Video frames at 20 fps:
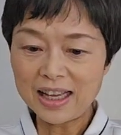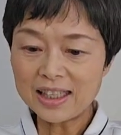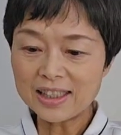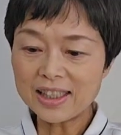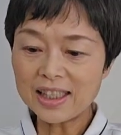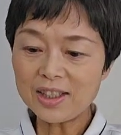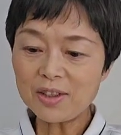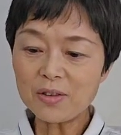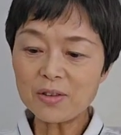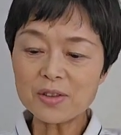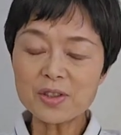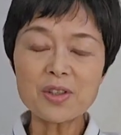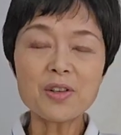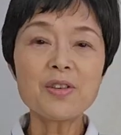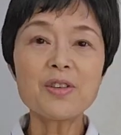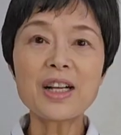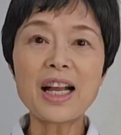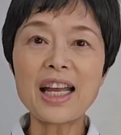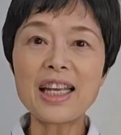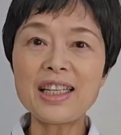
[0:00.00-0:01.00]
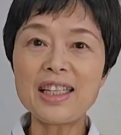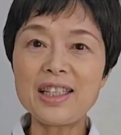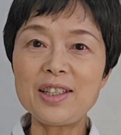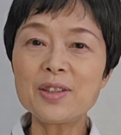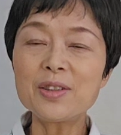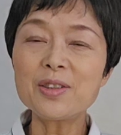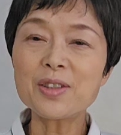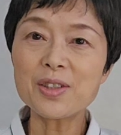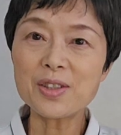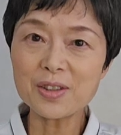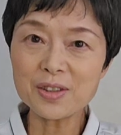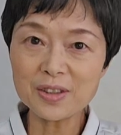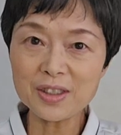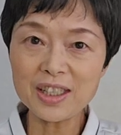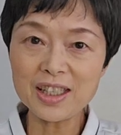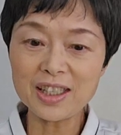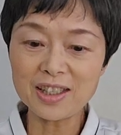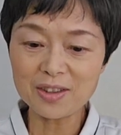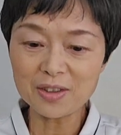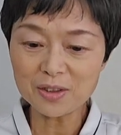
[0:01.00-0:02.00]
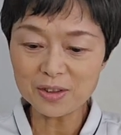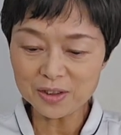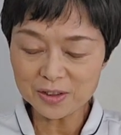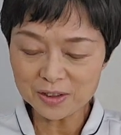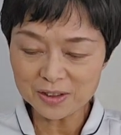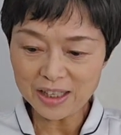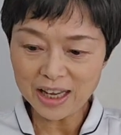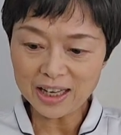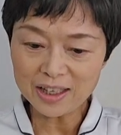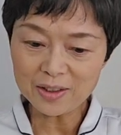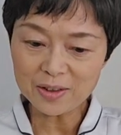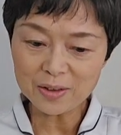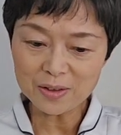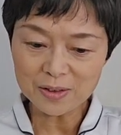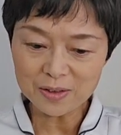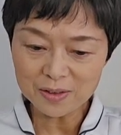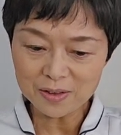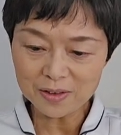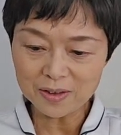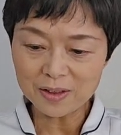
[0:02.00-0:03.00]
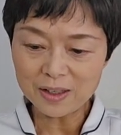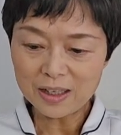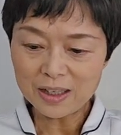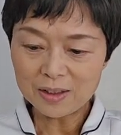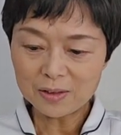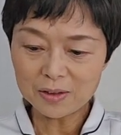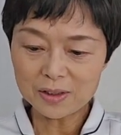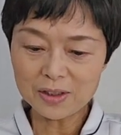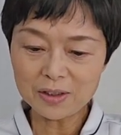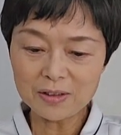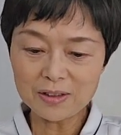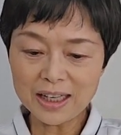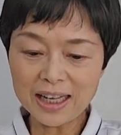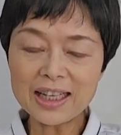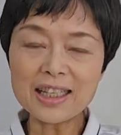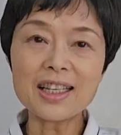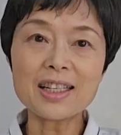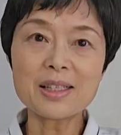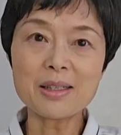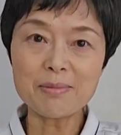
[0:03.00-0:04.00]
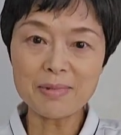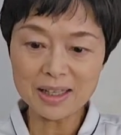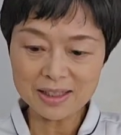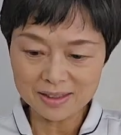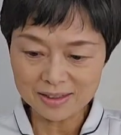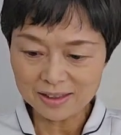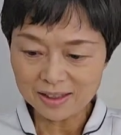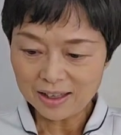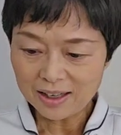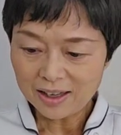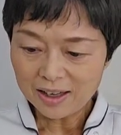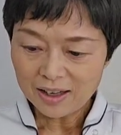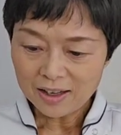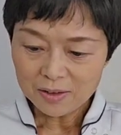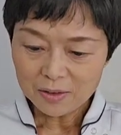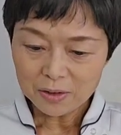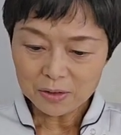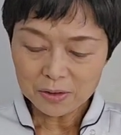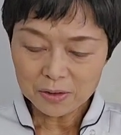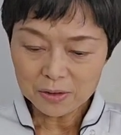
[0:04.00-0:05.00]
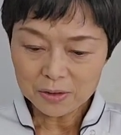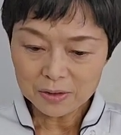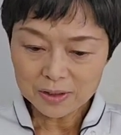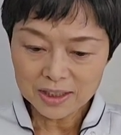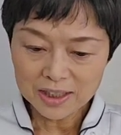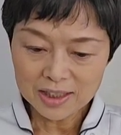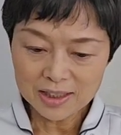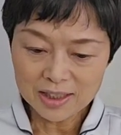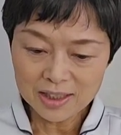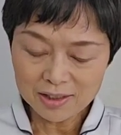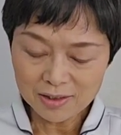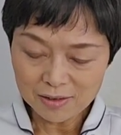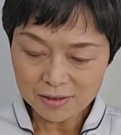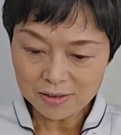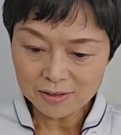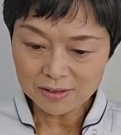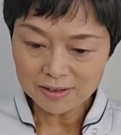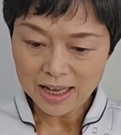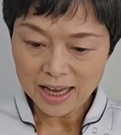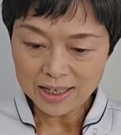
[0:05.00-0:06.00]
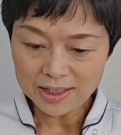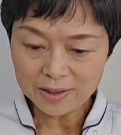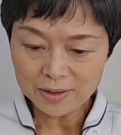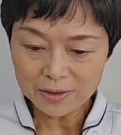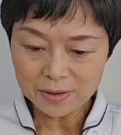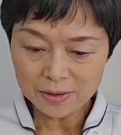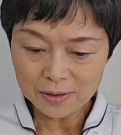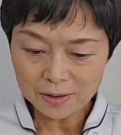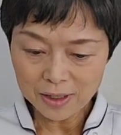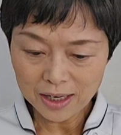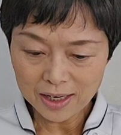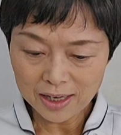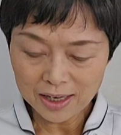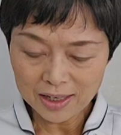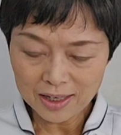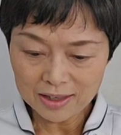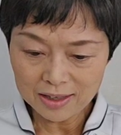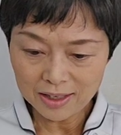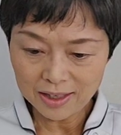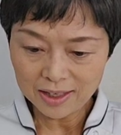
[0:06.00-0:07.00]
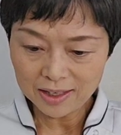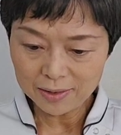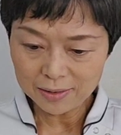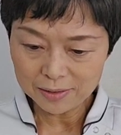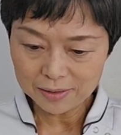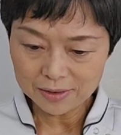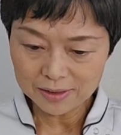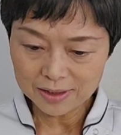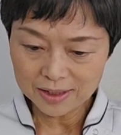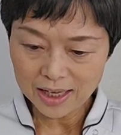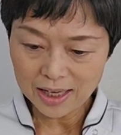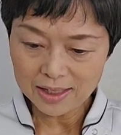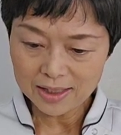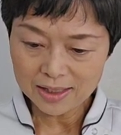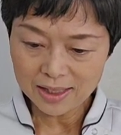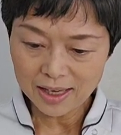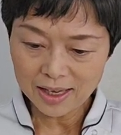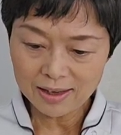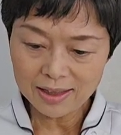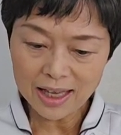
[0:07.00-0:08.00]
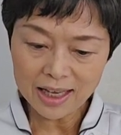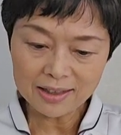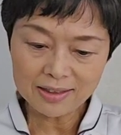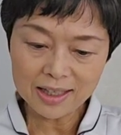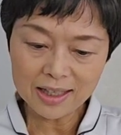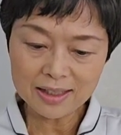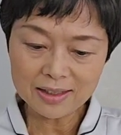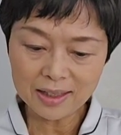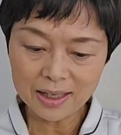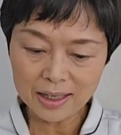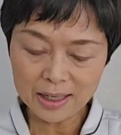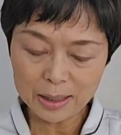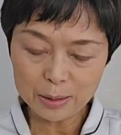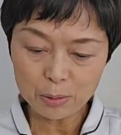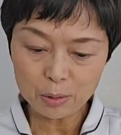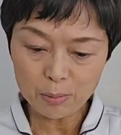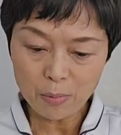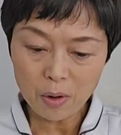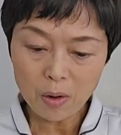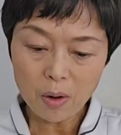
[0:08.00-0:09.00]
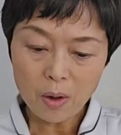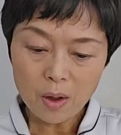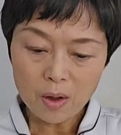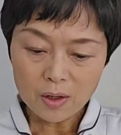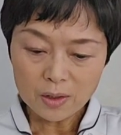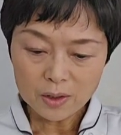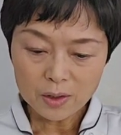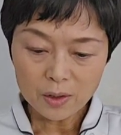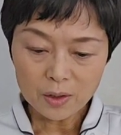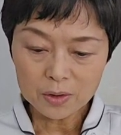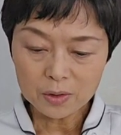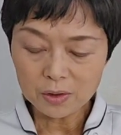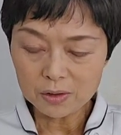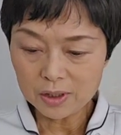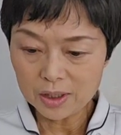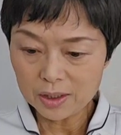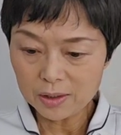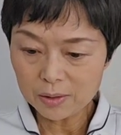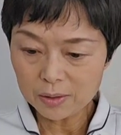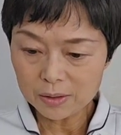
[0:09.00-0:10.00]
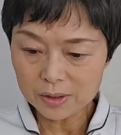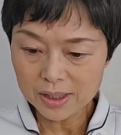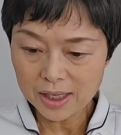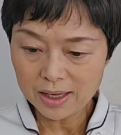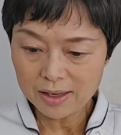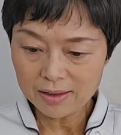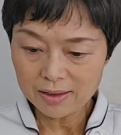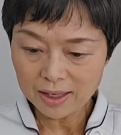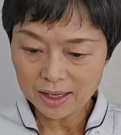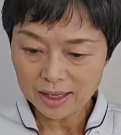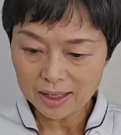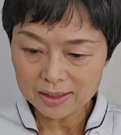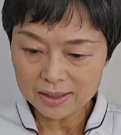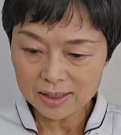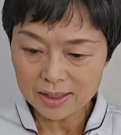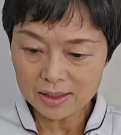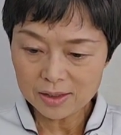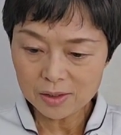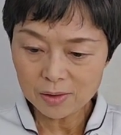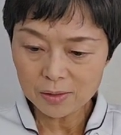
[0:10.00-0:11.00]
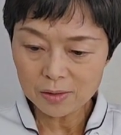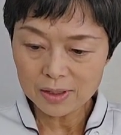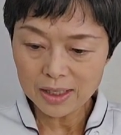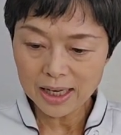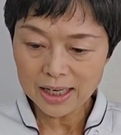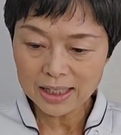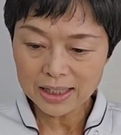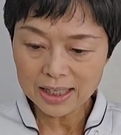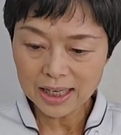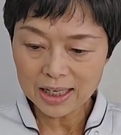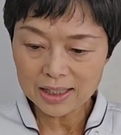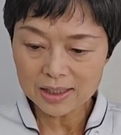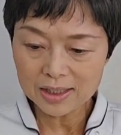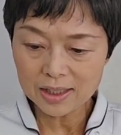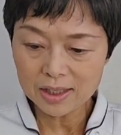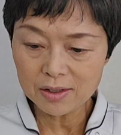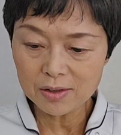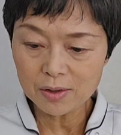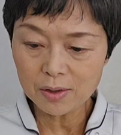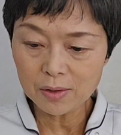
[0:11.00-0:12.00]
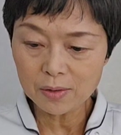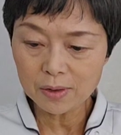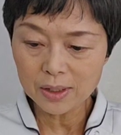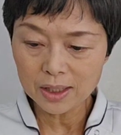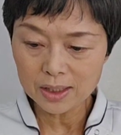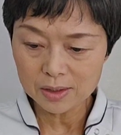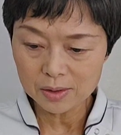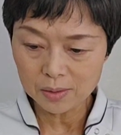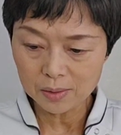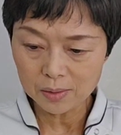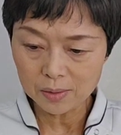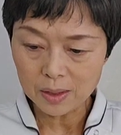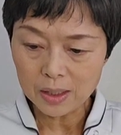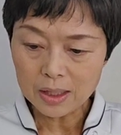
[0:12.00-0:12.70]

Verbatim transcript: 機能障害に要注意という内容をご紹介いたします。この記事の内容を書かれている先生なんですけれども、京都医療センター腎臓内科診療科長